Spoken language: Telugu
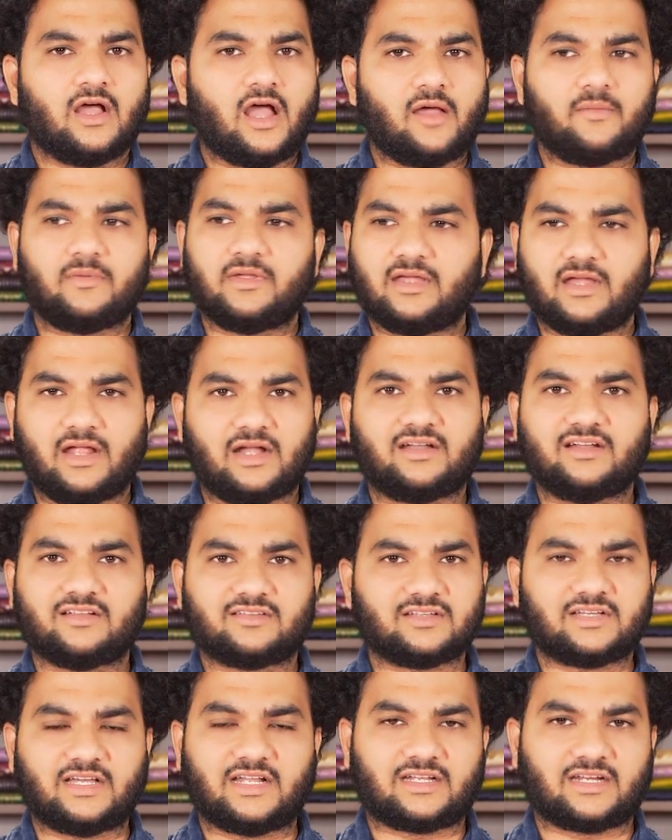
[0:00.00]
ఆమె
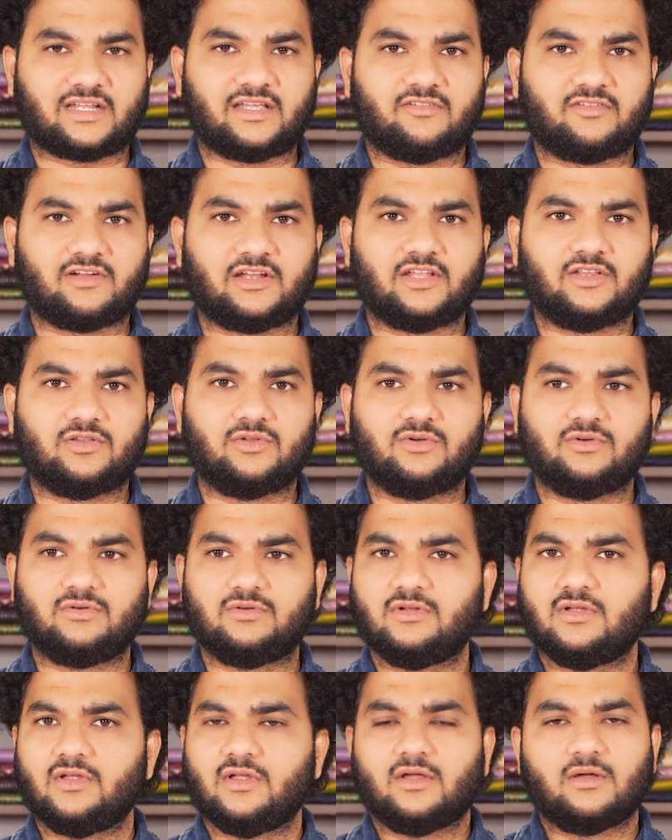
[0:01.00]
అడ్రస్ కరెక్ట్గా ఇవ్వలేదు
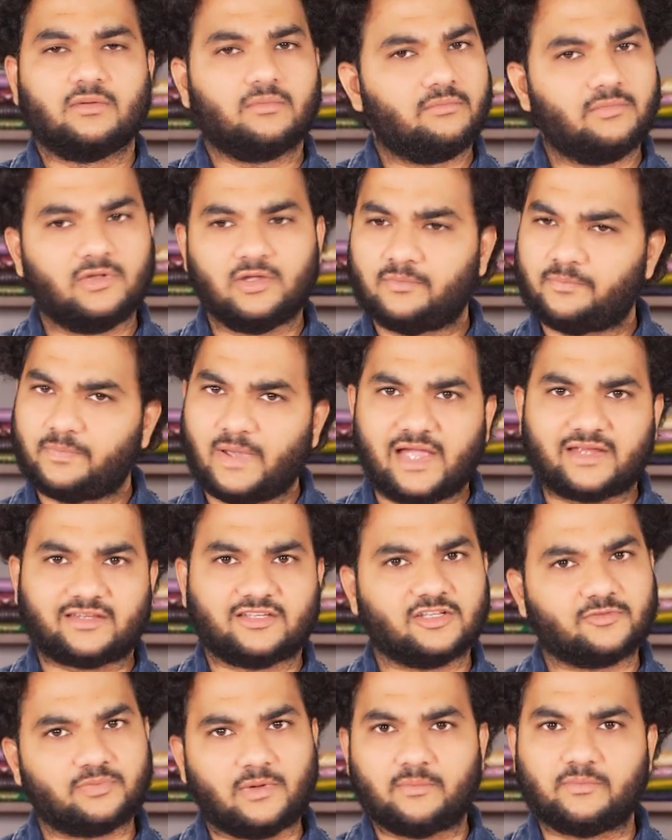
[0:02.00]
మేము ప్యాక్
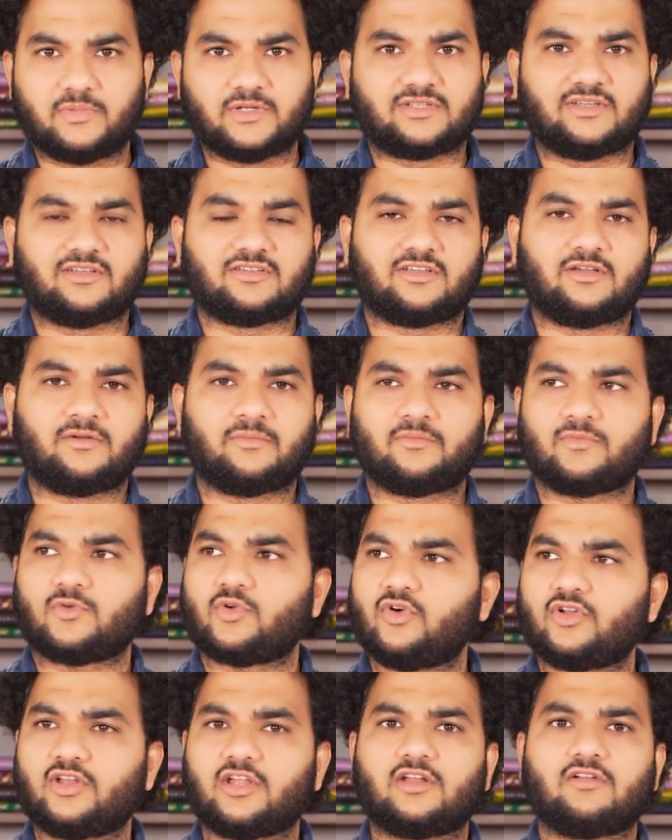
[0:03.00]
చేసి పంపించేసాం
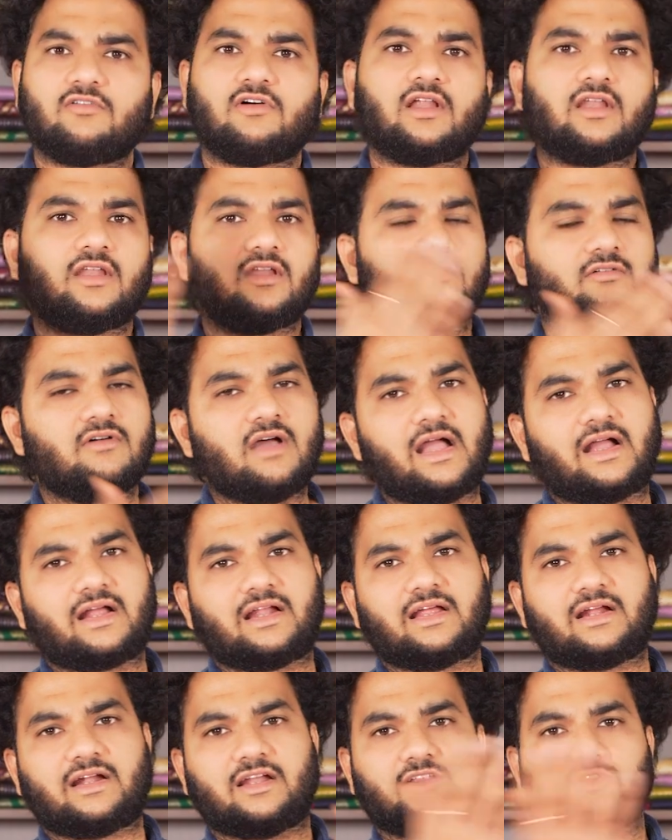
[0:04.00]
కొరియర్ వాళ్ళేమో
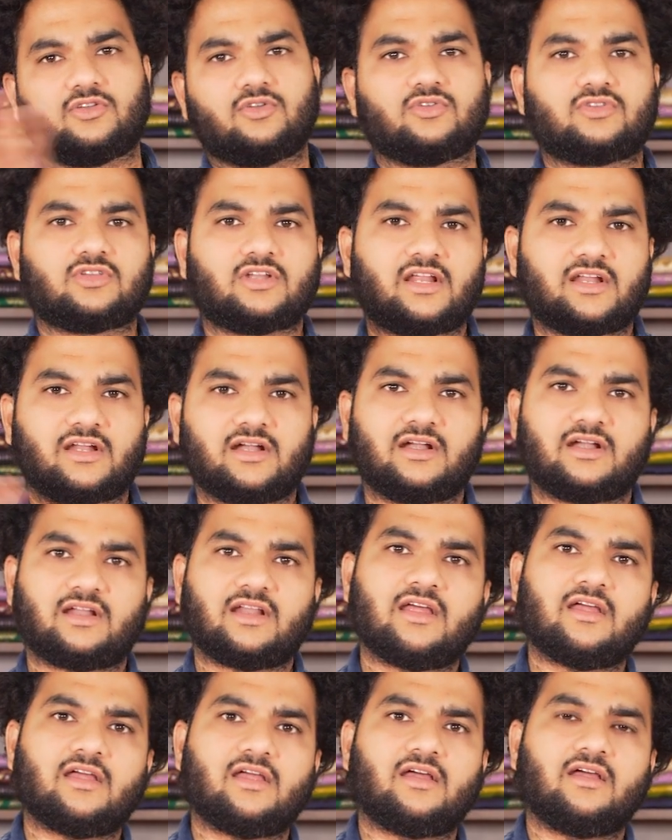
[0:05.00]
అక్కడక్కడే తిరుగుతున్నారంట
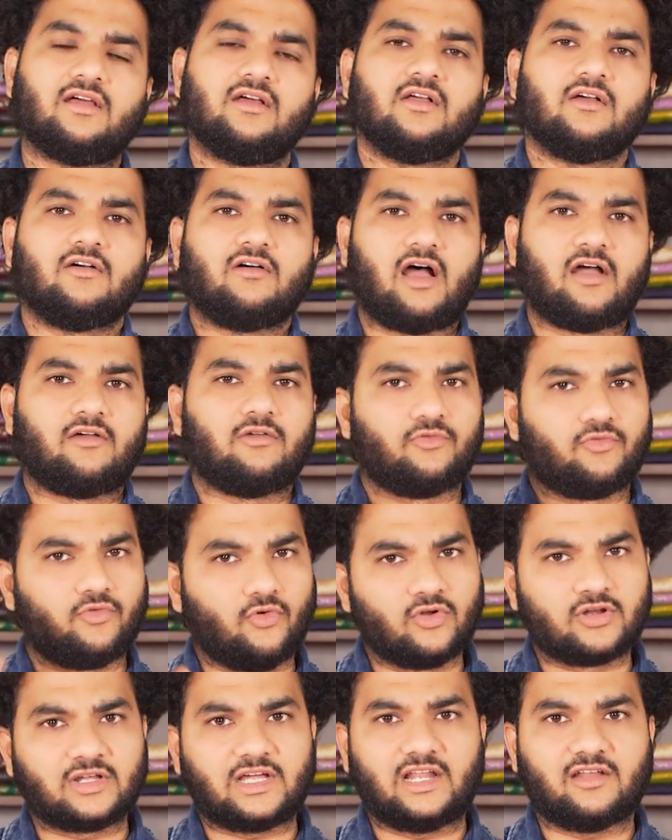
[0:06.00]
ఆమె
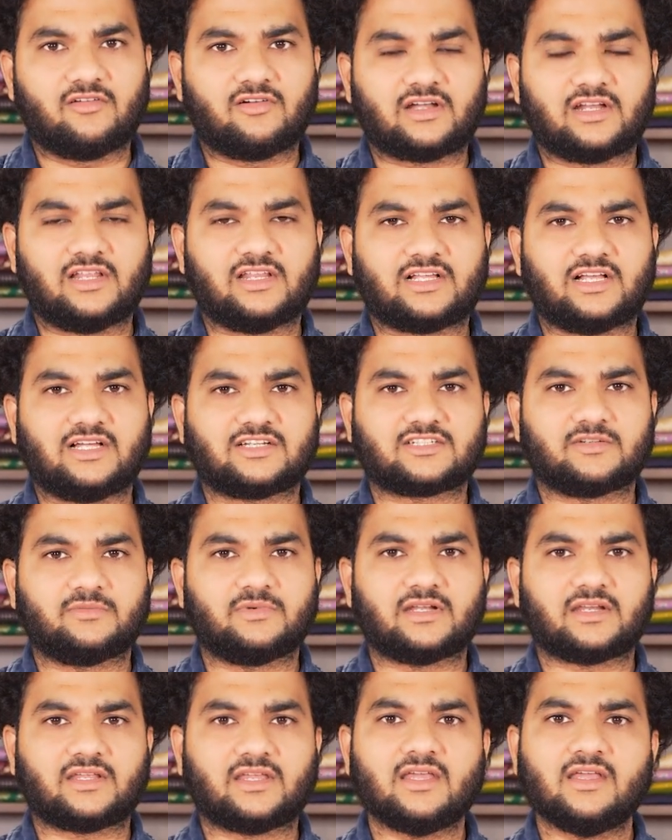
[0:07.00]
ఫోన్ కలవట్లేదు
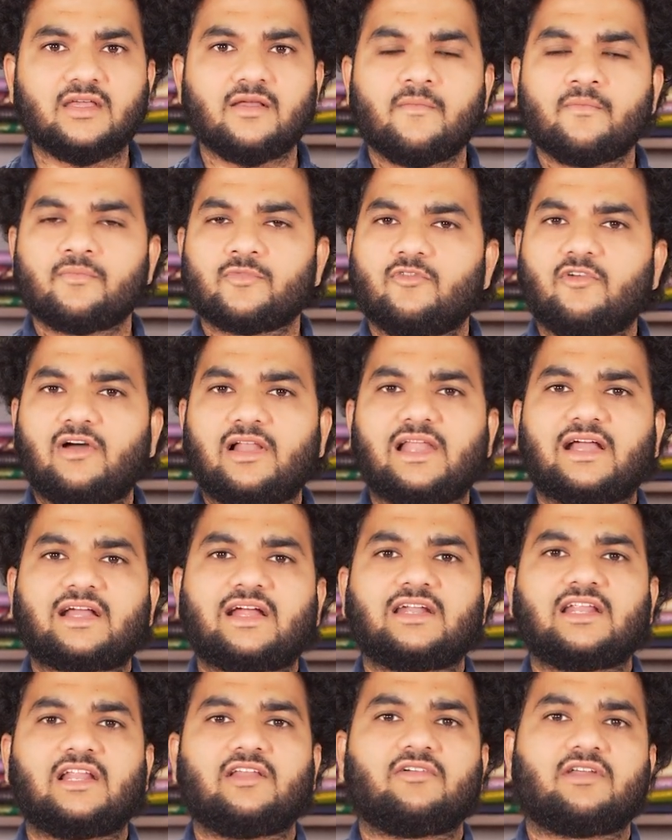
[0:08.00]
కస్టమర్కి వాళ్ళు
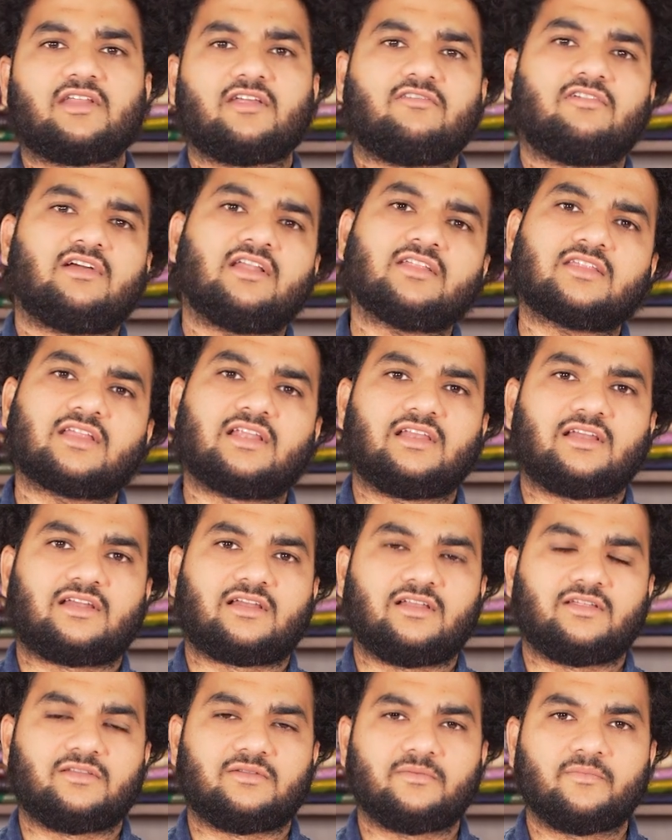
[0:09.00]
ఎక్కడ డెలివరీ ఇవ్వాలో
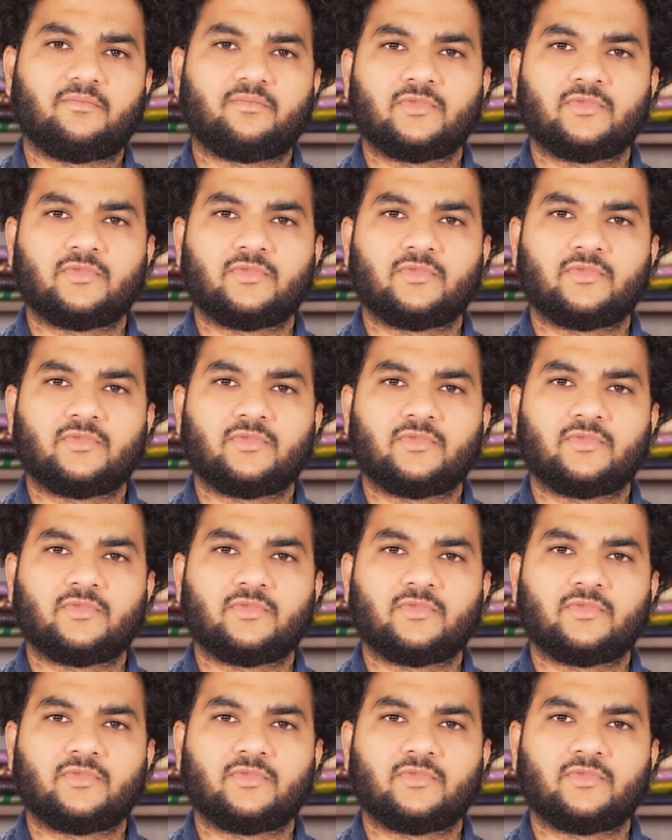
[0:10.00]
తెలియట్లేదు